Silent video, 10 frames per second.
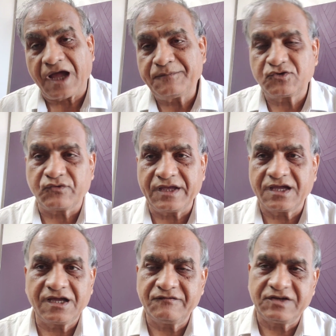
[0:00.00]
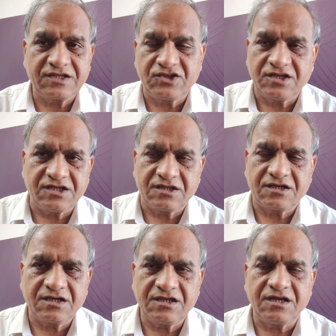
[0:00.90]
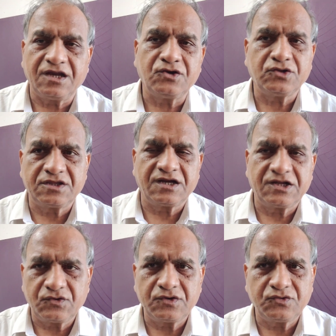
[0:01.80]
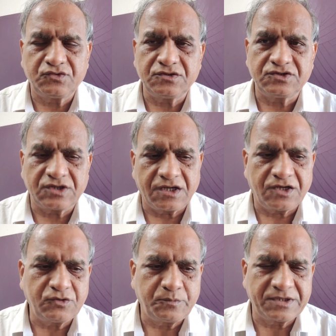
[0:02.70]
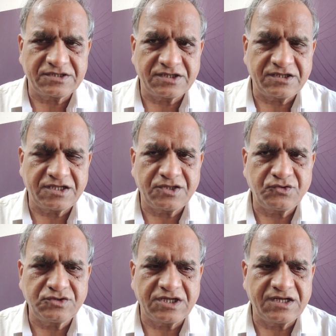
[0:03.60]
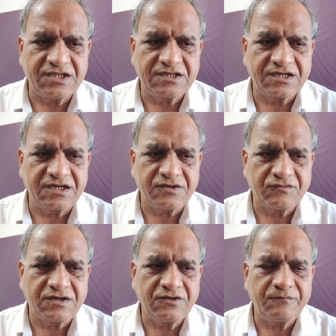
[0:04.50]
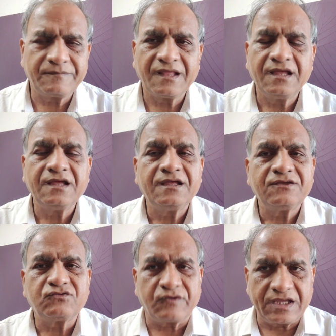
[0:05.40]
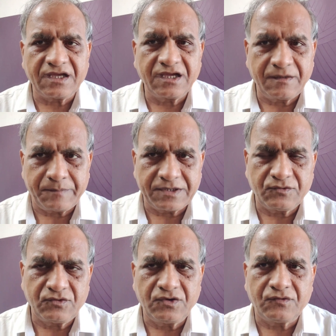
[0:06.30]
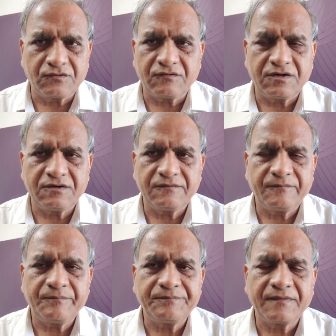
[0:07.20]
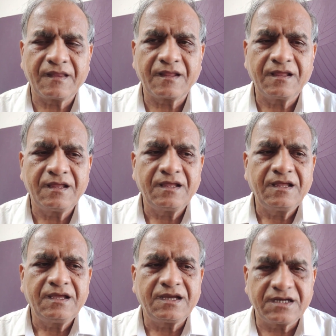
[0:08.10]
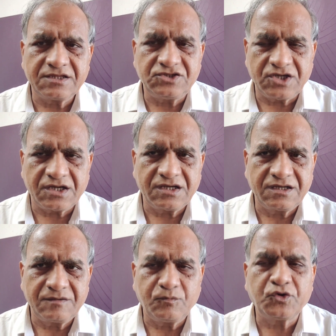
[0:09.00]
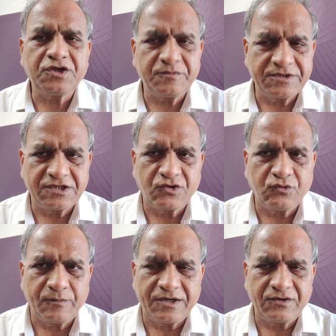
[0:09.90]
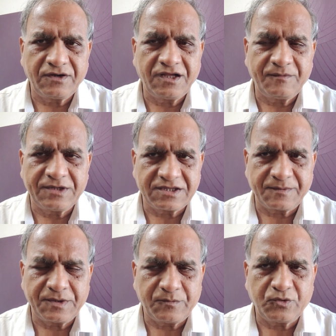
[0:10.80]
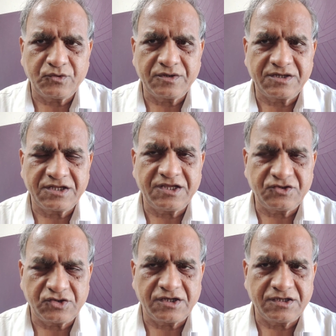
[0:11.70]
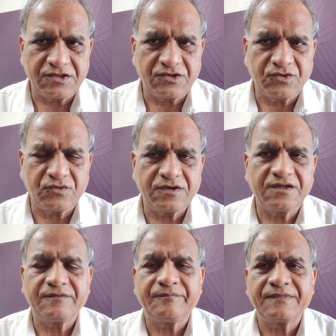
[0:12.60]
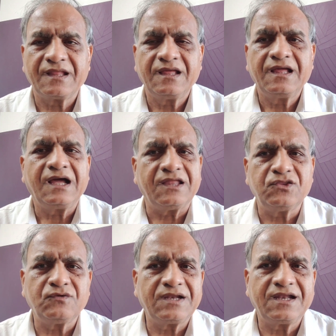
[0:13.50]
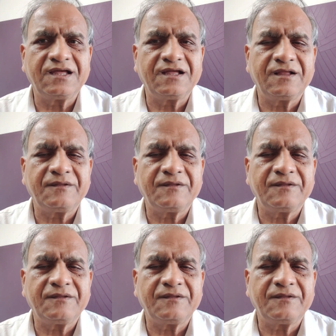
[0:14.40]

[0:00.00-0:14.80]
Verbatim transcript: ఆమె స్వయంగా వ్యక్తిగతంగా ఈ రెండో తేడా కూడా గుర్తించారు లాలూ ప్రసాద్ యాదవ్ జయలలిత లాంటి వాళ్ళు స్వయంగా పదవుల్లో ఉన్నవాళ్ళు ఇక్కడ జగన్ ముఖ్యమంత్రి కుమారుడిగా మాత్రమే అప్పుడు ఉన్నారు ఈ కేసులన్నింటిలో కూడా అందువల్ల